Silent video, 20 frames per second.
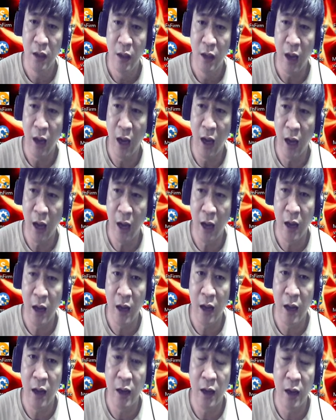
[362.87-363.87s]

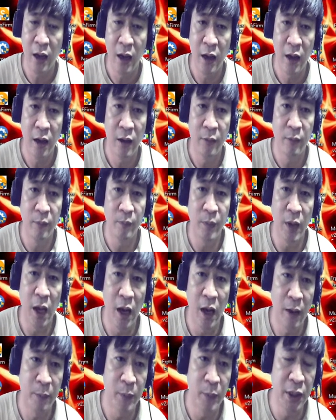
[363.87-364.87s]
uh,
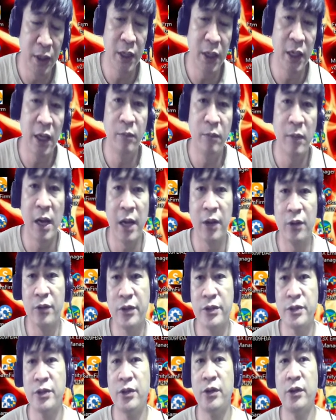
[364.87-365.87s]
uh, Ferdinand
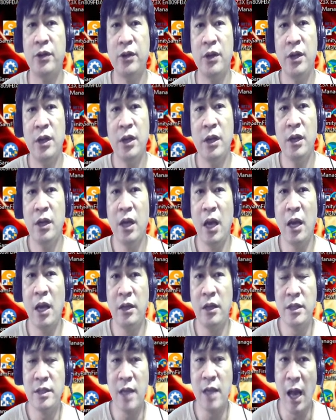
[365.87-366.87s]
Marcos, no? And
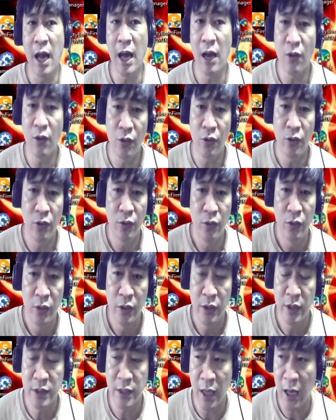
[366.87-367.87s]
isa ako,
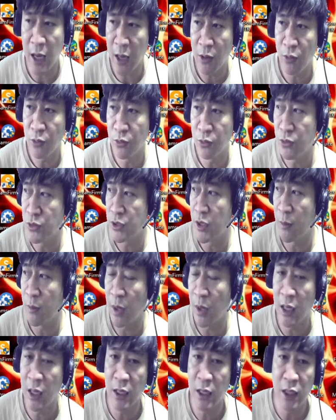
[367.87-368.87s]
isa ako dun sa
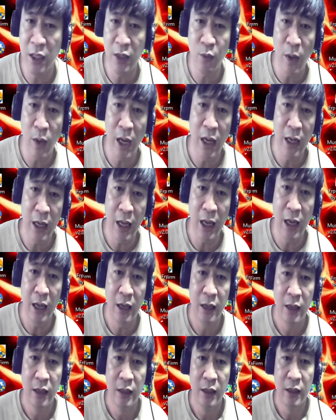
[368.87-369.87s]
mga naniwala
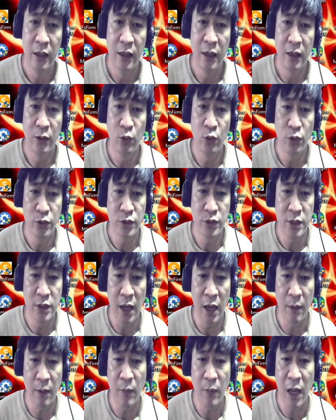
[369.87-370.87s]
doon
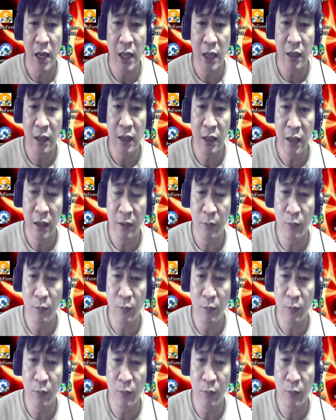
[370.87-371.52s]
sa maling